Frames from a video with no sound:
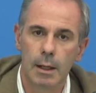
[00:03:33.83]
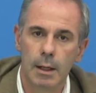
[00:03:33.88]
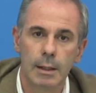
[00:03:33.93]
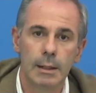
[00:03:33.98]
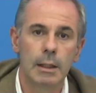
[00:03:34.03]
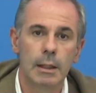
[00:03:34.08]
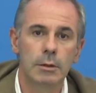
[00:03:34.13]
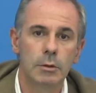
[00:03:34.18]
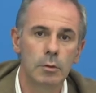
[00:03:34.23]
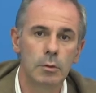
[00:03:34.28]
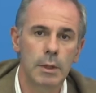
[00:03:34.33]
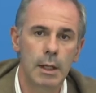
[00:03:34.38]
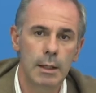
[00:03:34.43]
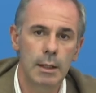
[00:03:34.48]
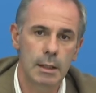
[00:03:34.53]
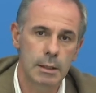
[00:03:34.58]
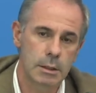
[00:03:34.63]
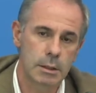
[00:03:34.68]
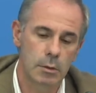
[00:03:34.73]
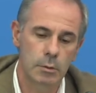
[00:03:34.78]
a la altura de
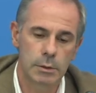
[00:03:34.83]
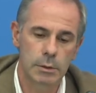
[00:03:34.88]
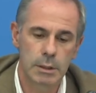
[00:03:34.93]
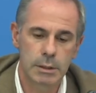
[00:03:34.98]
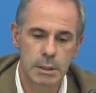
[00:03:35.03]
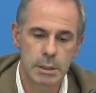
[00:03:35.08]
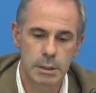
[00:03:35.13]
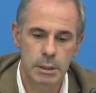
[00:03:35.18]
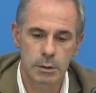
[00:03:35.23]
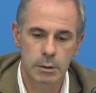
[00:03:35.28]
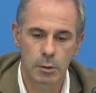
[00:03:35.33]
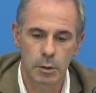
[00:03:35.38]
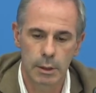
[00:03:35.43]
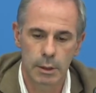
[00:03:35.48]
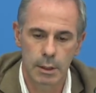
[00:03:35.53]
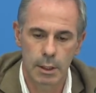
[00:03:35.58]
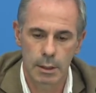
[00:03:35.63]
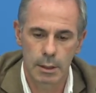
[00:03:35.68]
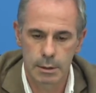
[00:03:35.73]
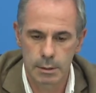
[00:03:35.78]
las circunstancias
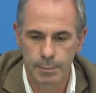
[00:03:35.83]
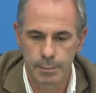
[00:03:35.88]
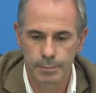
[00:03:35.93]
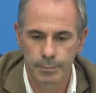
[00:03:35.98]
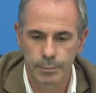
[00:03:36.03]
históricas